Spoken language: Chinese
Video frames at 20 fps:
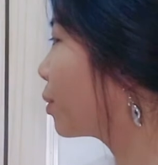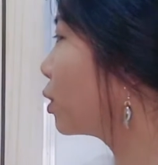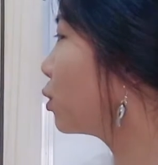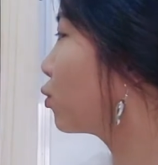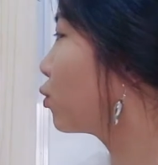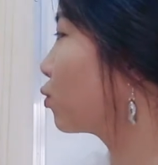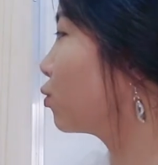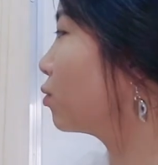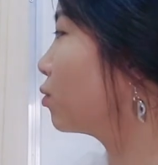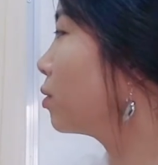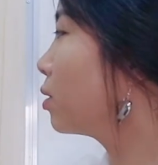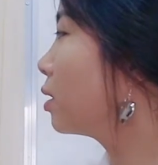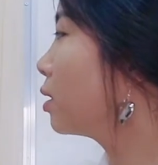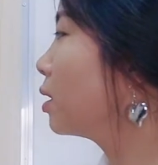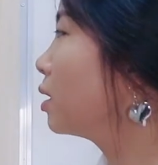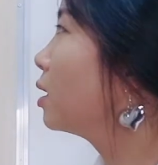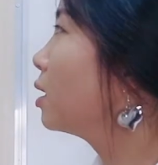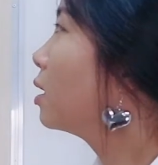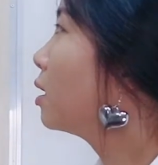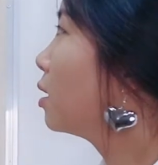平卒，
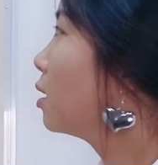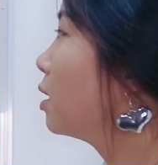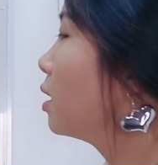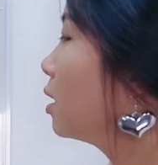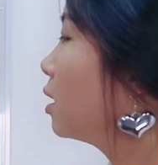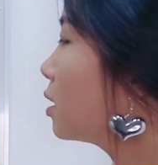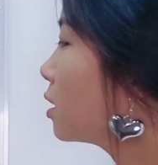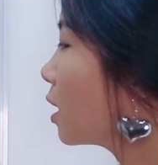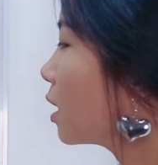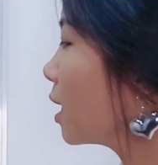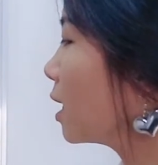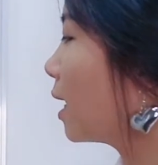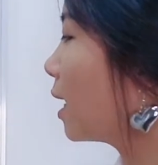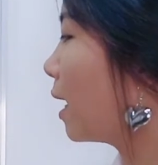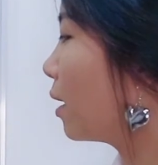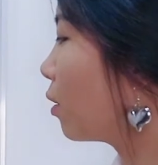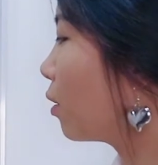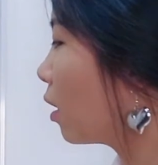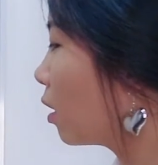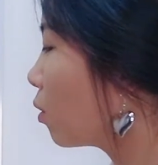这一
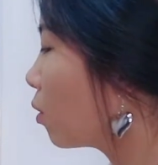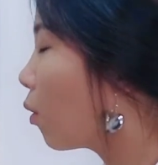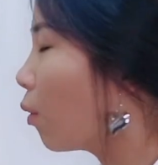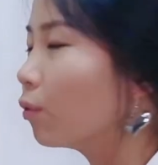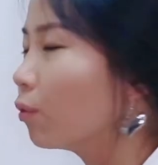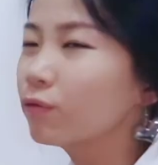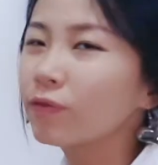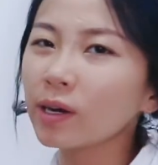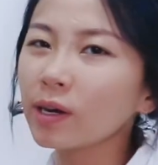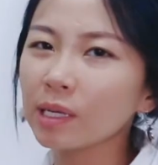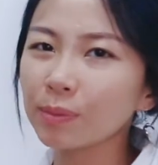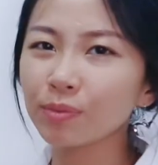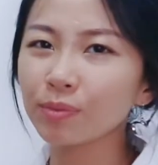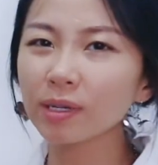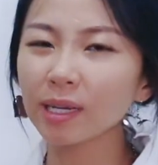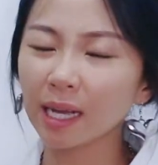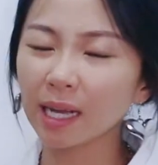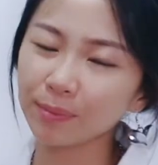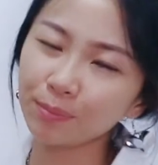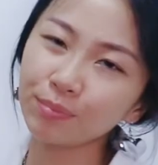来，而红方也不
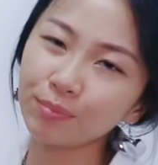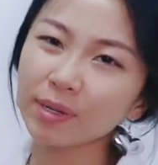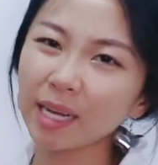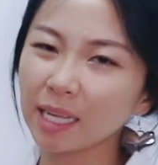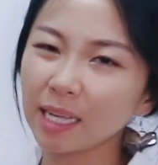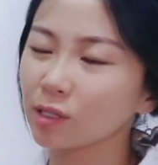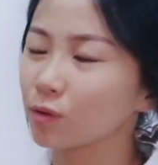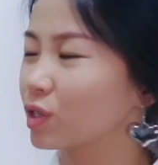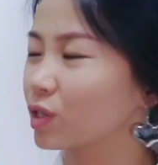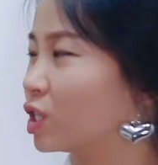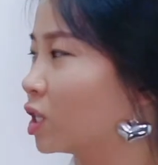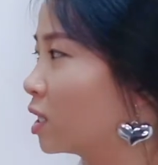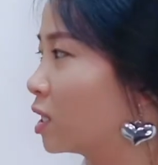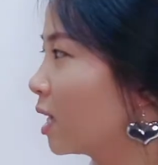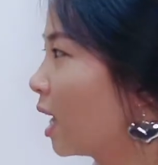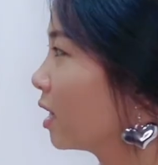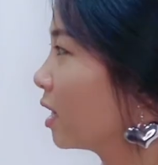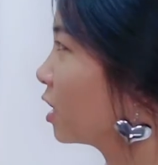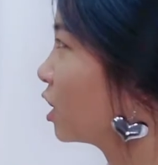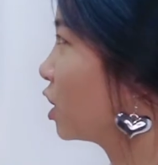能敢不敢走其
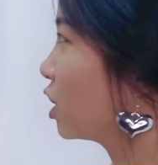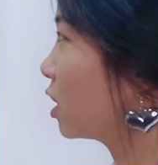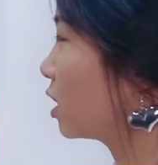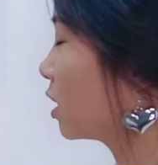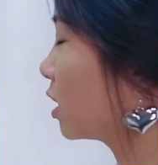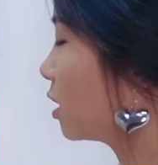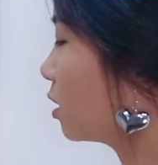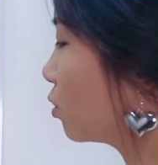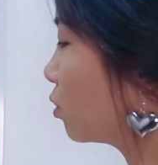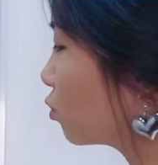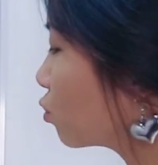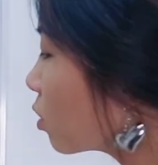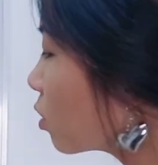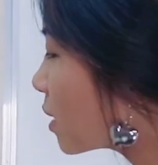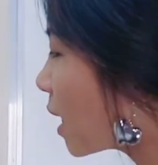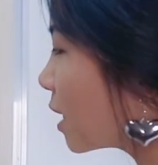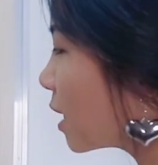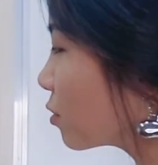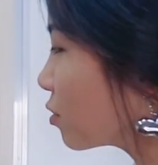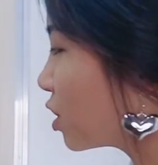他的棋。如果
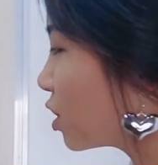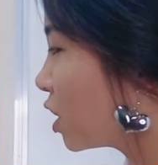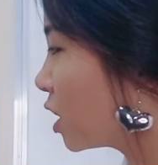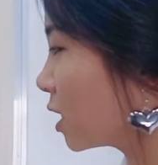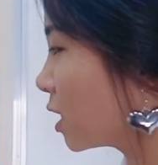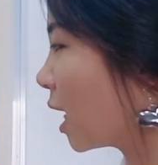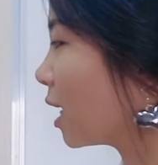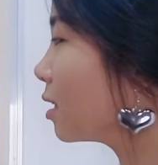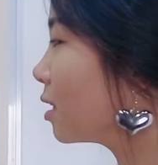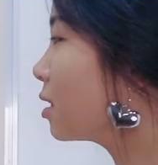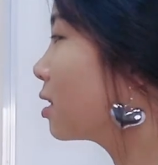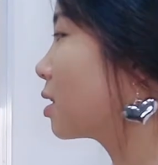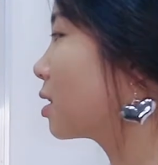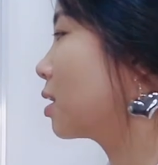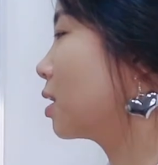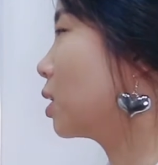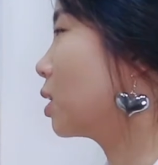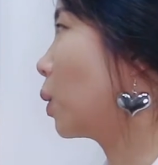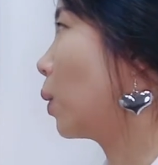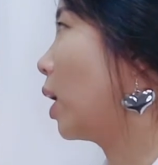他走其他的子
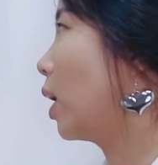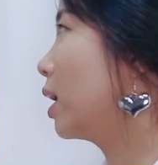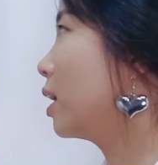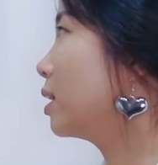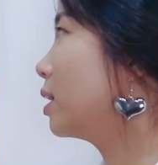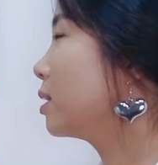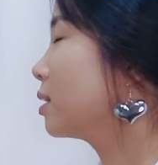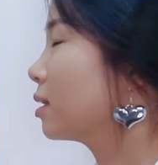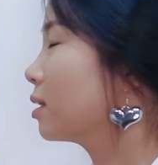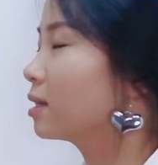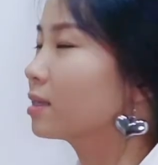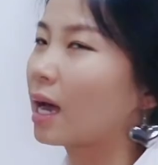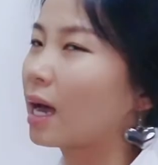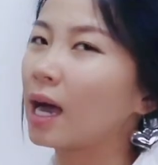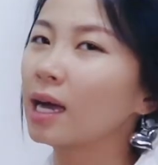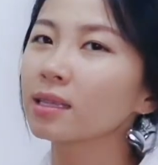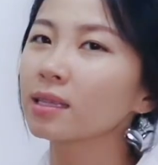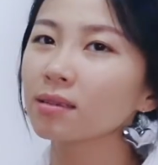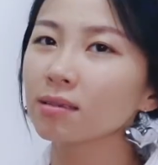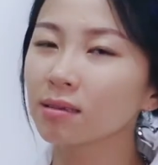力的话，那
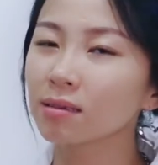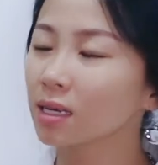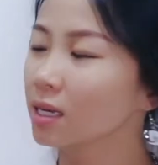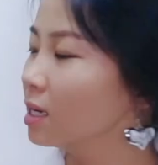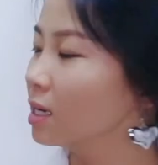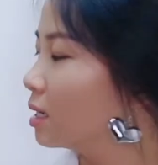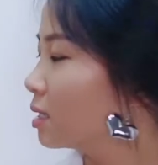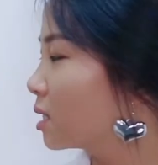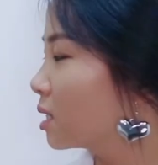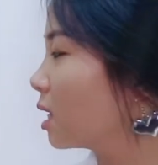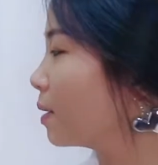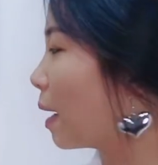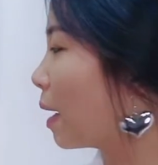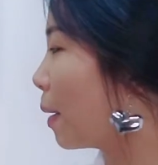他只要